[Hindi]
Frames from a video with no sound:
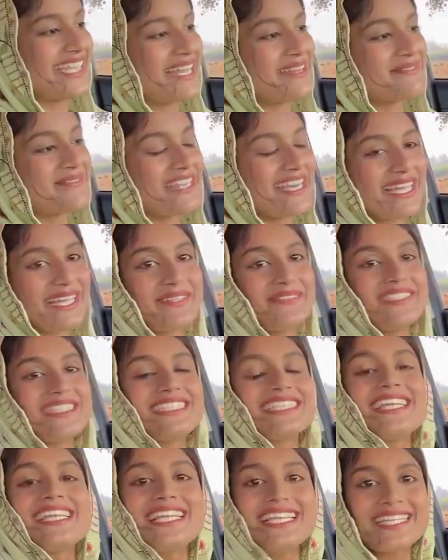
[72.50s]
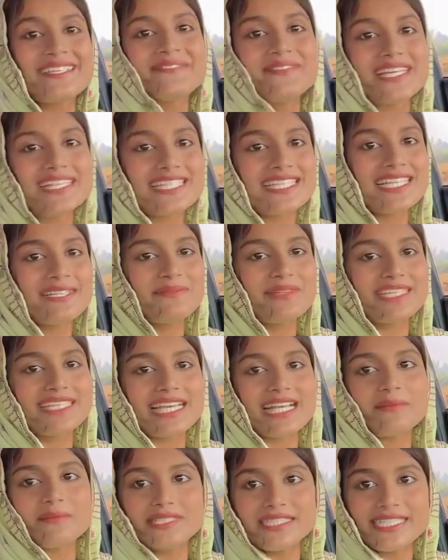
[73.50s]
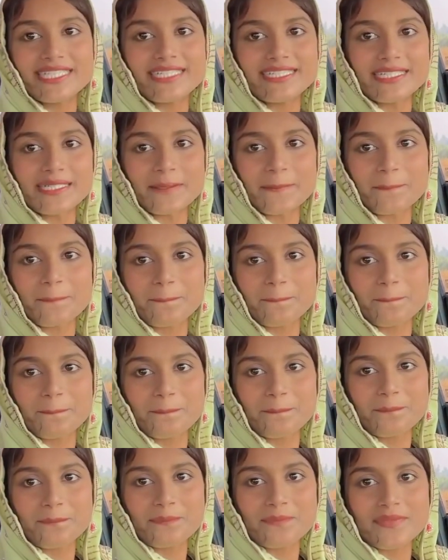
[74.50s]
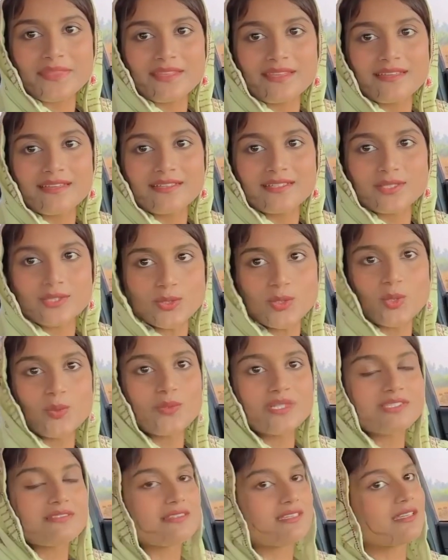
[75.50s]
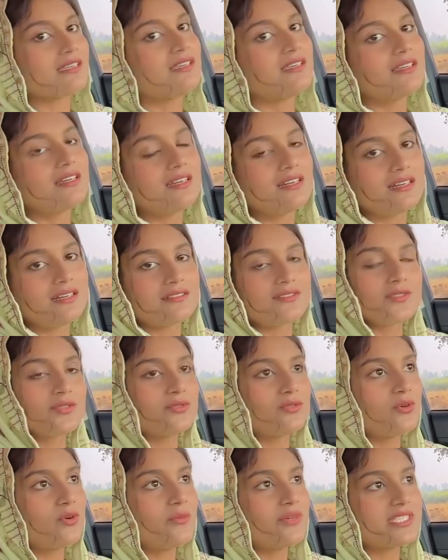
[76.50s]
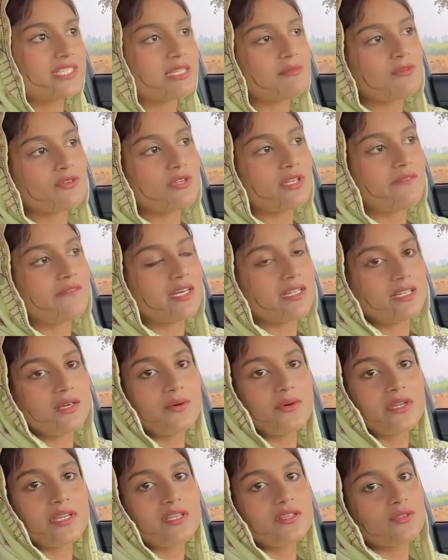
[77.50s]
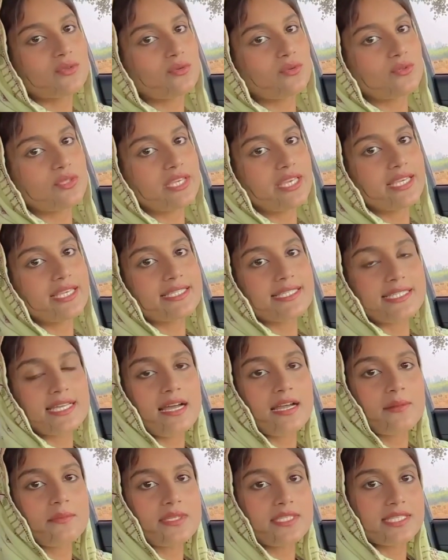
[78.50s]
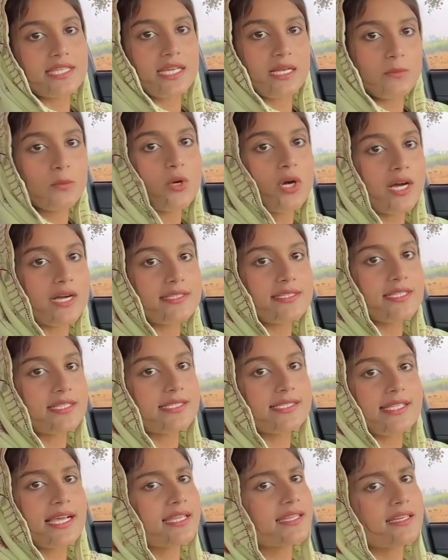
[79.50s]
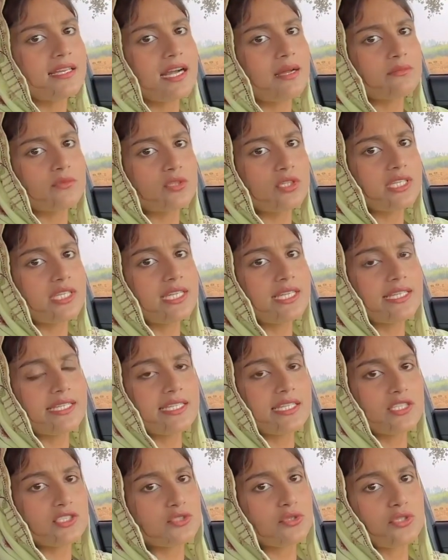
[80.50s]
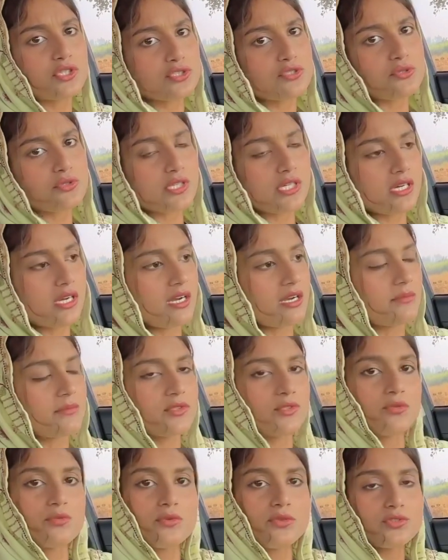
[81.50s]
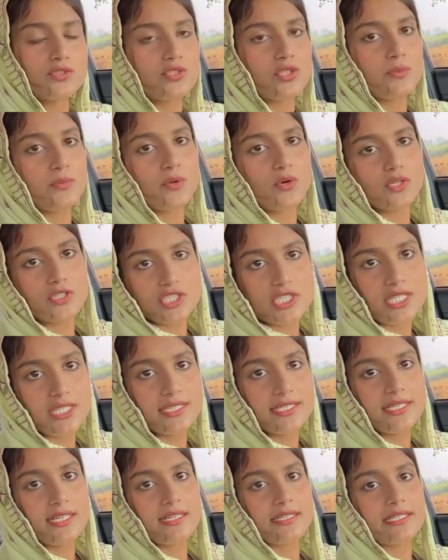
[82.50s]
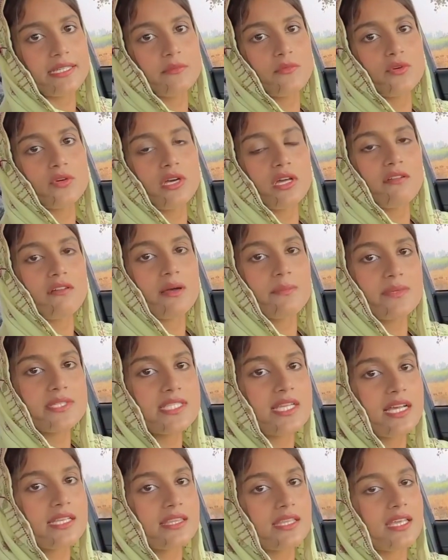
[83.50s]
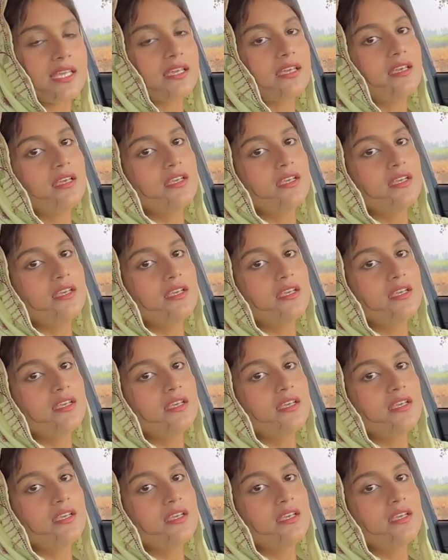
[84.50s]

टाइम ग्यारह बज रहे हैं लेकिन वैसे ना मेरे ख्याल में डेढ़ है नहीं दो बज रहे दो बज रहे हैं हाँ तो दो बजे हम लोग रवाना हो रहे हैं तो ये कि चार बजे तक हम लोग आ जाएंगे ज़्यादा काम तो नहीं है लेकिन ये कि छोटा छोटा काम है तो वो जो बहुत जल्दी करके हम लोग घर वापस आते हैं